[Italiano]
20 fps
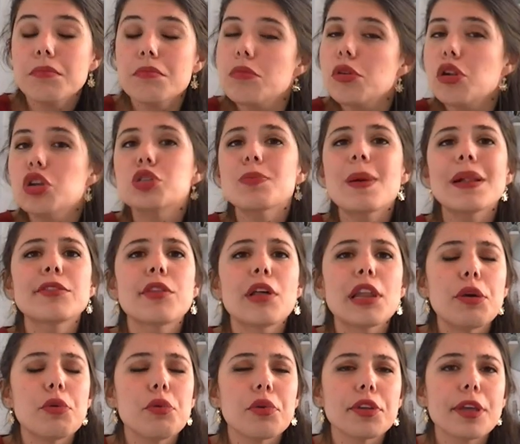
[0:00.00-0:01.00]
lo smalto alle
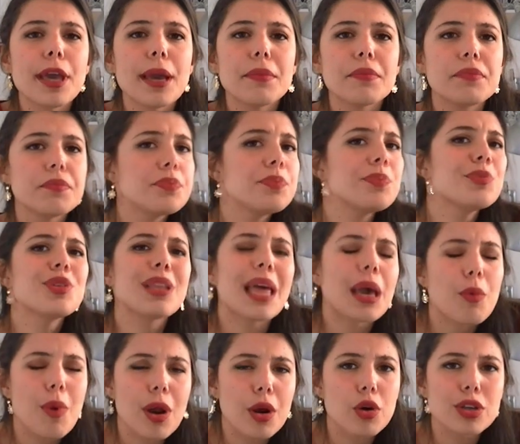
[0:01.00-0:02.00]
unghie non è
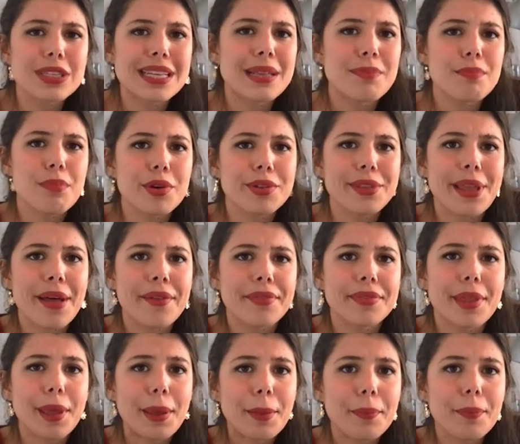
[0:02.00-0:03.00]
qualcosa di
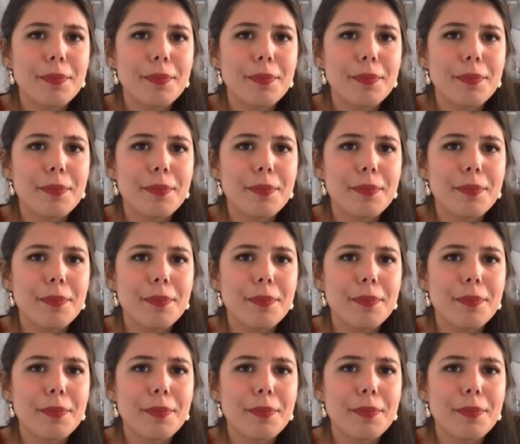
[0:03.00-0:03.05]
importante.